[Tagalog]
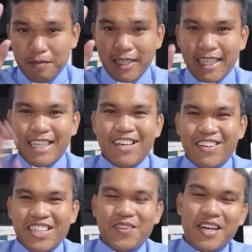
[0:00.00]
Paing
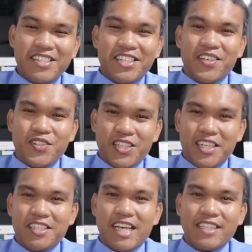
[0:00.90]
adlaw katawhan sa Dios
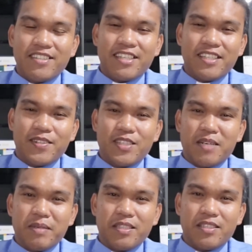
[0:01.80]
sa Archdiocese of
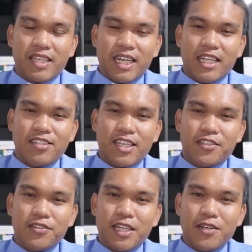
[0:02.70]
Ozamis sa ngalan sa
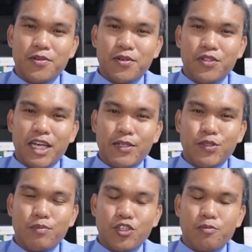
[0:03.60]
atong talahuron nga
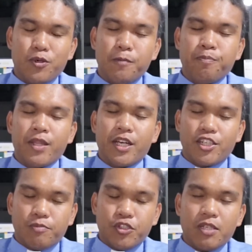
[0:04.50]
Arsobispo
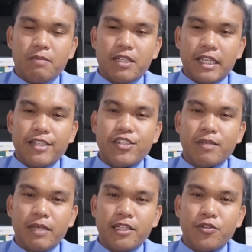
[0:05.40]
Archbishop Martin
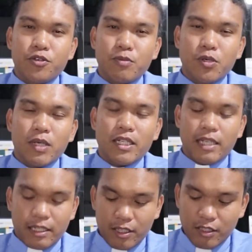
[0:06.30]
Sarmiento
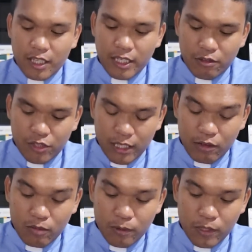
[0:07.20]
Humowad Didi og sa
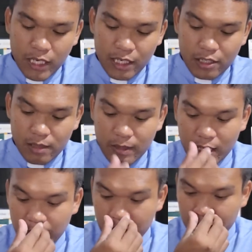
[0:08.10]
kahupungan sa
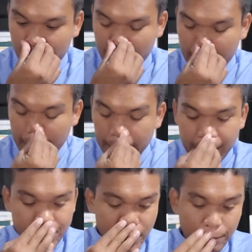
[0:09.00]
mga kaparian
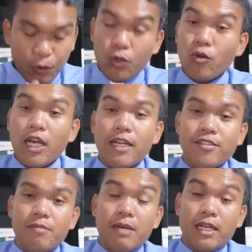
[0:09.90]
sa tibuok lokal nga
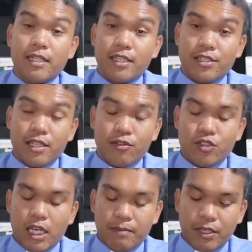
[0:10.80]
simbahan dinhi sa
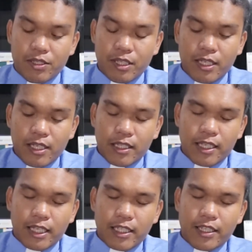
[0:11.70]
Ozamis
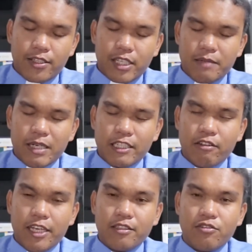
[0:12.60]
gikan dinhi sa
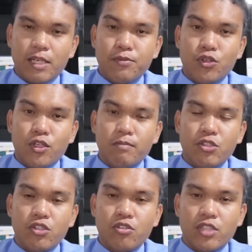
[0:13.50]
Immaculate Conception
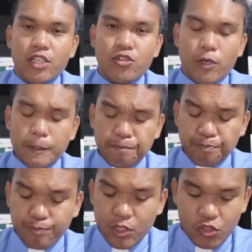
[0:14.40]
Mission Station
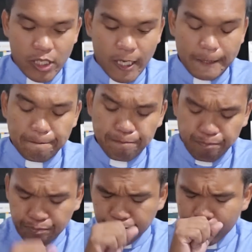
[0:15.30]
sa
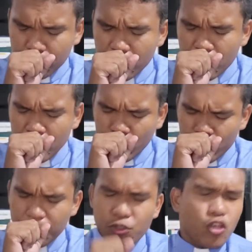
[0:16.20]

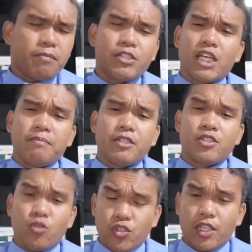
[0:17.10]
Concepcion,
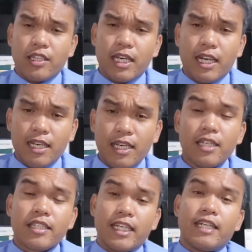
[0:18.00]
Misamis Occidental.
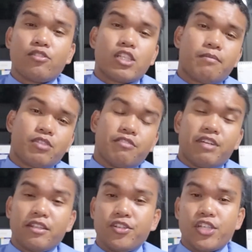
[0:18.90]
Kini na usab si
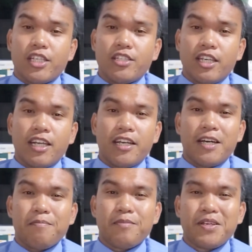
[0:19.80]
Father Jesse
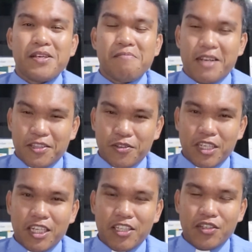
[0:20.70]
Langgam. Manghatod
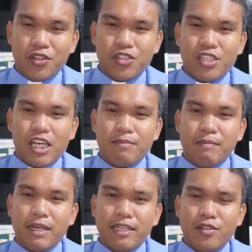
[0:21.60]
kaninyo sa
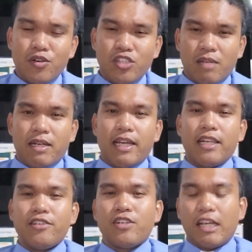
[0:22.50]
pamalandong sa
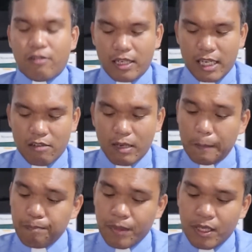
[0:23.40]
Ebanghelyo karong adlaw,
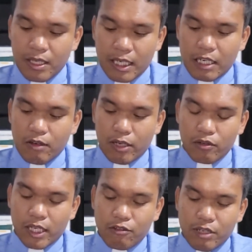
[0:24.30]
ah. adlaw
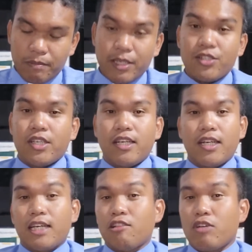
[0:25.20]
karon nga Huwebes sa
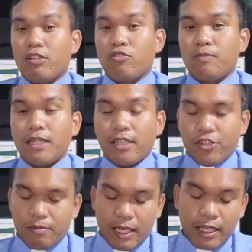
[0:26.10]
ikakatluan ug upat nga
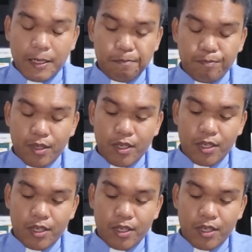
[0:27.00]
semana